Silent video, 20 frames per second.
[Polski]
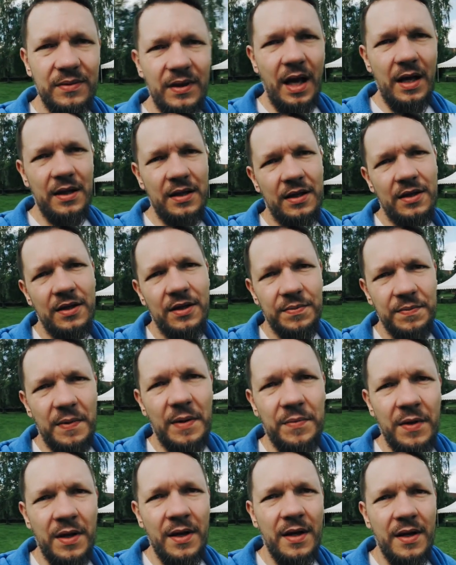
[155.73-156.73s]
ja takich
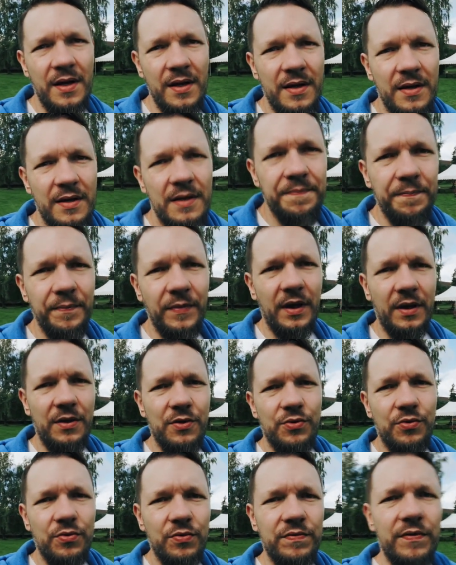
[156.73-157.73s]
mam
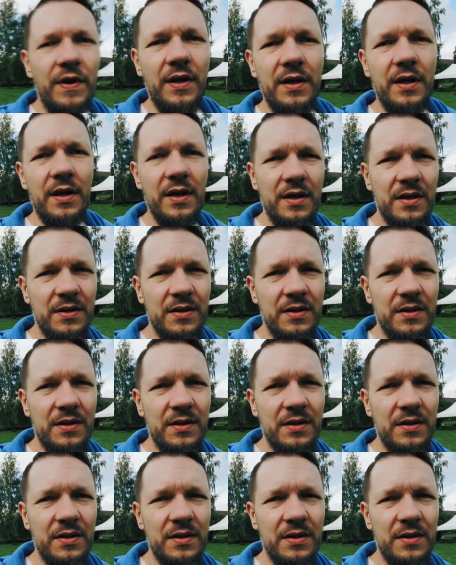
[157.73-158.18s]
jakichś uwag,